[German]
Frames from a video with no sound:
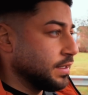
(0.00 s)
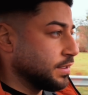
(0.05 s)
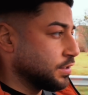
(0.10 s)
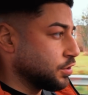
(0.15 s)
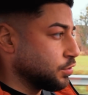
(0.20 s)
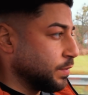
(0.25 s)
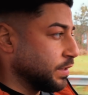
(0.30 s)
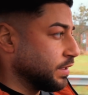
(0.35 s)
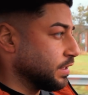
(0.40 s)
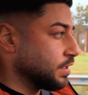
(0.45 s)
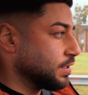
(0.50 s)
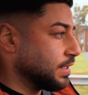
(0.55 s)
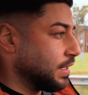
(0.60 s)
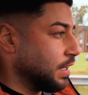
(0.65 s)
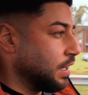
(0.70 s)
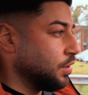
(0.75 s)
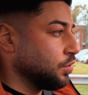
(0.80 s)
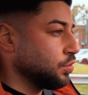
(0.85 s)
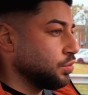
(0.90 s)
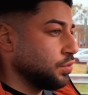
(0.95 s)
Das ist schon mal das
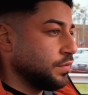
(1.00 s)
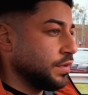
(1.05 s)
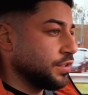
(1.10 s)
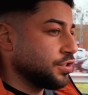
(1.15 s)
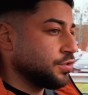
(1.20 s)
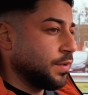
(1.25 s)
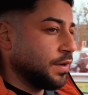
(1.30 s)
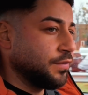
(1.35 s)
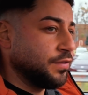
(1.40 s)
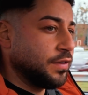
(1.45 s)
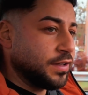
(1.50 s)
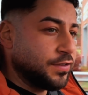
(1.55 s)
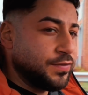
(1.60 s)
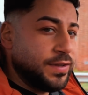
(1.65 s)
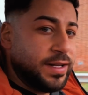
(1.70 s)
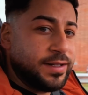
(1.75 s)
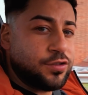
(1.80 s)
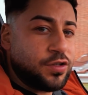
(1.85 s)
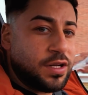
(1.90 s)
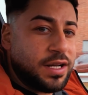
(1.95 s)
A und O, was ich machen will. Ich
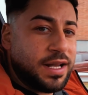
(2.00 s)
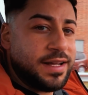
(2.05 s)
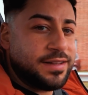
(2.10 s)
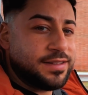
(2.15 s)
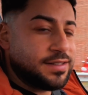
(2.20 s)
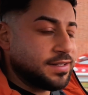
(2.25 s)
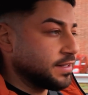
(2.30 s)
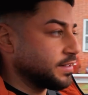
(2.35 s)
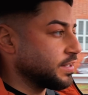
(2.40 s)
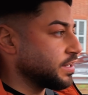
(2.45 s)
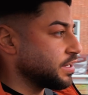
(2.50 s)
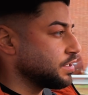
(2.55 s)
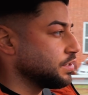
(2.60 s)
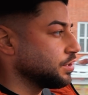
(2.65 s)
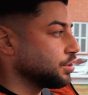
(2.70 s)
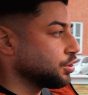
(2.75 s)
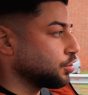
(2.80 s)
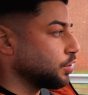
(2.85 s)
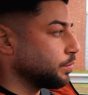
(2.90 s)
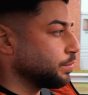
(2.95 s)
will zuallererst, dass
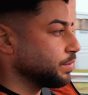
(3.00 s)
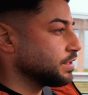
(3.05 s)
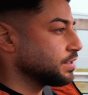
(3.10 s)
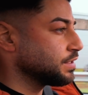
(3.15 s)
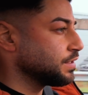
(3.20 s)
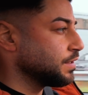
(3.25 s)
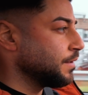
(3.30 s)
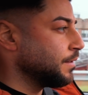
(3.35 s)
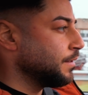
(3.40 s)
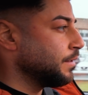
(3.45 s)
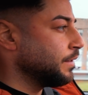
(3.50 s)
technisch top ist.